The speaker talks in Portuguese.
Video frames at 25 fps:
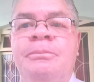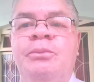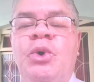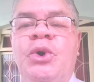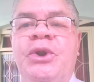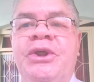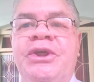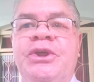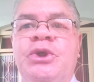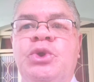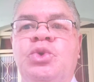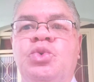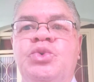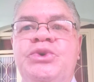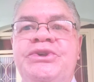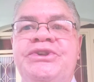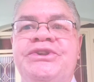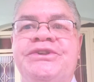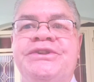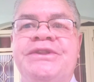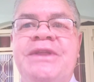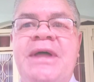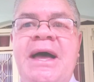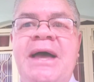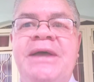porque tu
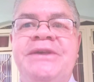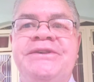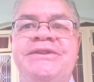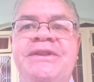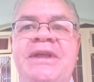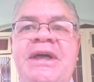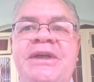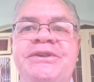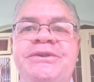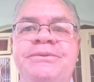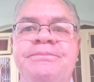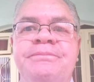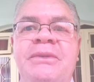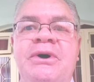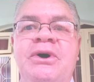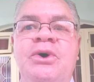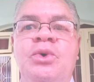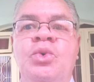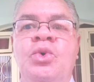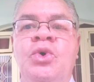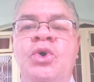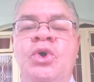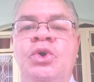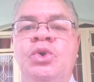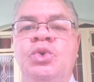estás nas
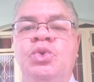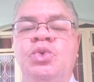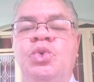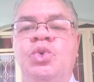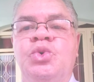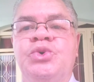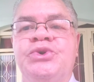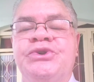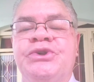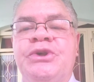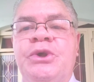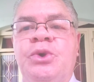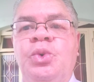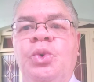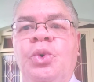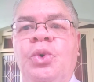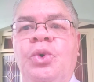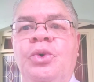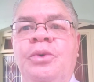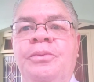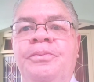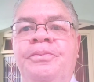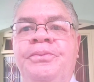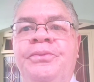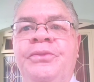mãos do
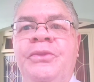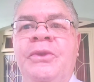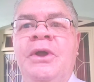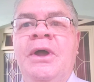Senhor.